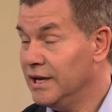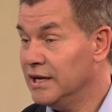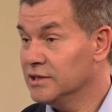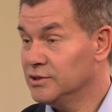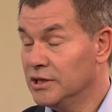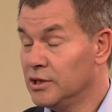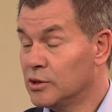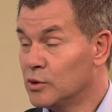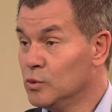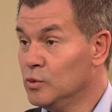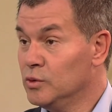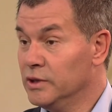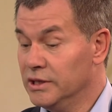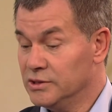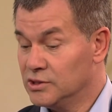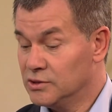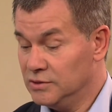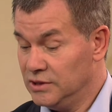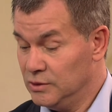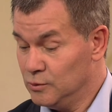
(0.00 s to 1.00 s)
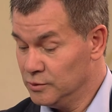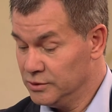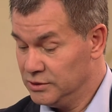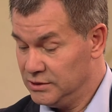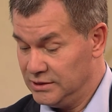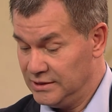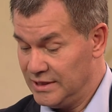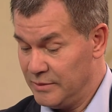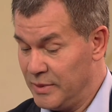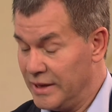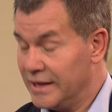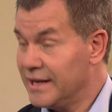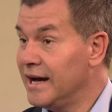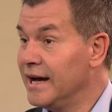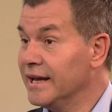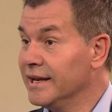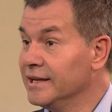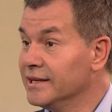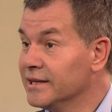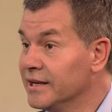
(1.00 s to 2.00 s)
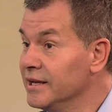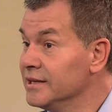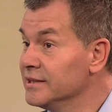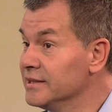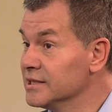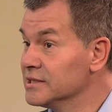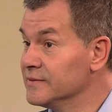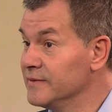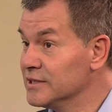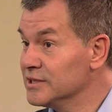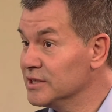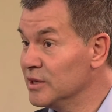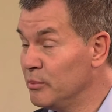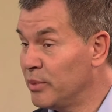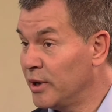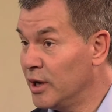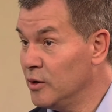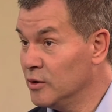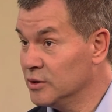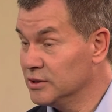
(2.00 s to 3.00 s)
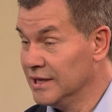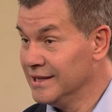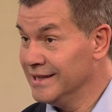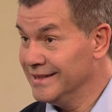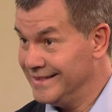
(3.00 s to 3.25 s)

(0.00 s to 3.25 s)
also in Ruhe und der Bakari kriegt das, was er braucht.